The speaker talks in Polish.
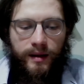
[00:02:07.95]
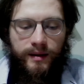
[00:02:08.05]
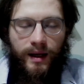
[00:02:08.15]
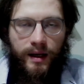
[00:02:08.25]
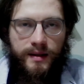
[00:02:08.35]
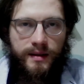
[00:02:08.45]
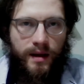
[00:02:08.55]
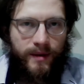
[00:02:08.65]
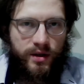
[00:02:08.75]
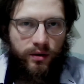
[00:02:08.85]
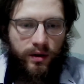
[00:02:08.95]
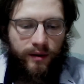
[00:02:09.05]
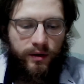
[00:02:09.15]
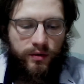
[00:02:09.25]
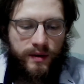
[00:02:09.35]
Teraz nie masz
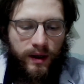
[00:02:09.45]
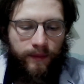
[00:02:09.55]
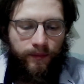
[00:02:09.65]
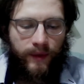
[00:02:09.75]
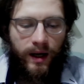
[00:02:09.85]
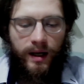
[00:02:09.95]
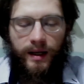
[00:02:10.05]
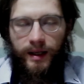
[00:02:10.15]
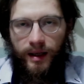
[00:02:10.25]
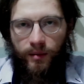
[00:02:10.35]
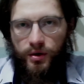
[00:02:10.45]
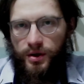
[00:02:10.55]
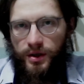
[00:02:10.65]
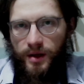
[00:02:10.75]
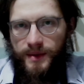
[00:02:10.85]
koronawirusa, ale nadal możesz
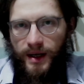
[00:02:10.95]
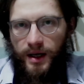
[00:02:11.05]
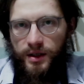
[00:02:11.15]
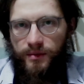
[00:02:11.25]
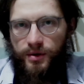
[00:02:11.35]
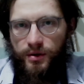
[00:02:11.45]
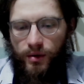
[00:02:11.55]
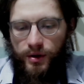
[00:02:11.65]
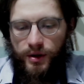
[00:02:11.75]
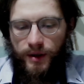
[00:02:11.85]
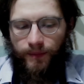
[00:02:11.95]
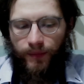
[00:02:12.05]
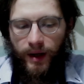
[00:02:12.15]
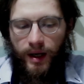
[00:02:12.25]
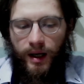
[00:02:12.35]
się nim zakazić w przyszłości.
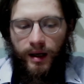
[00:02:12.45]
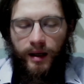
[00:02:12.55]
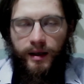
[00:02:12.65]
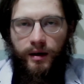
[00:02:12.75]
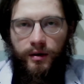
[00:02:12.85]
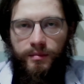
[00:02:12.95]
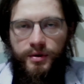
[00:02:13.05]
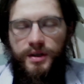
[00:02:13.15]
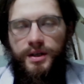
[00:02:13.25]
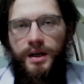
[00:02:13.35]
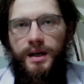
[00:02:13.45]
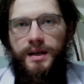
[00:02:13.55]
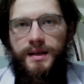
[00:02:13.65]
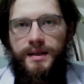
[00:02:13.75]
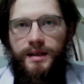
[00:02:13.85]
Dlatego przestrzegaj
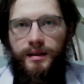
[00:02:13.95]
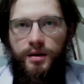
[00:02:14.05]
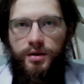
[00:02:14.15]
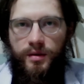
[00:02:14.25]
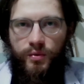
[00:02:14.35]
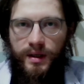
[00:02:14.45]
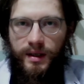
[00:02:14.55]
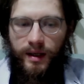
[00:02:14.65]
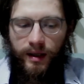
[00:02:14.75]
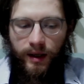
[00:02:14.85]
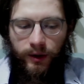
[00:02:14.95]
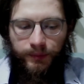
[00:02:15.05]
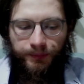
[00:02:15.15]
zasad reżimu sanitarnego.